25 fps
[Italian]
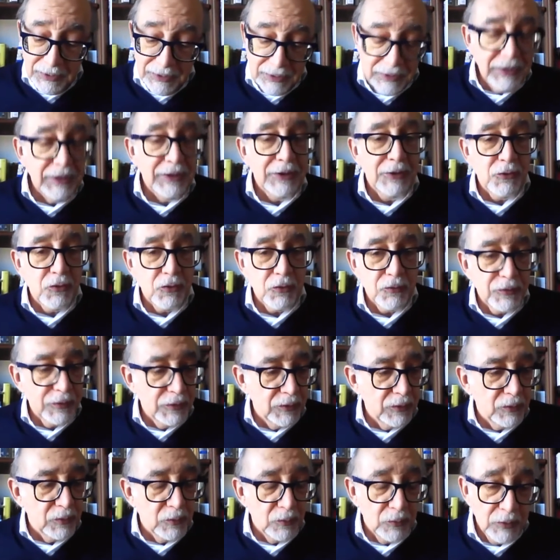della
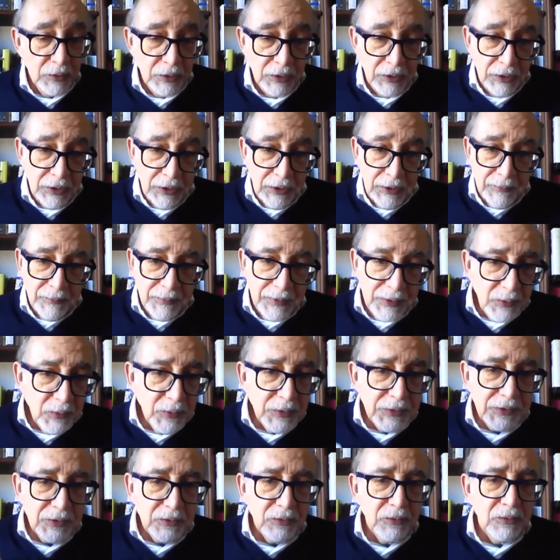gioventù. Per
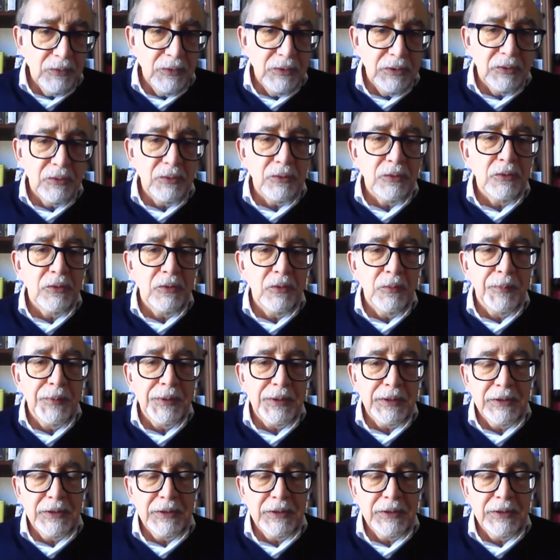questo il tocco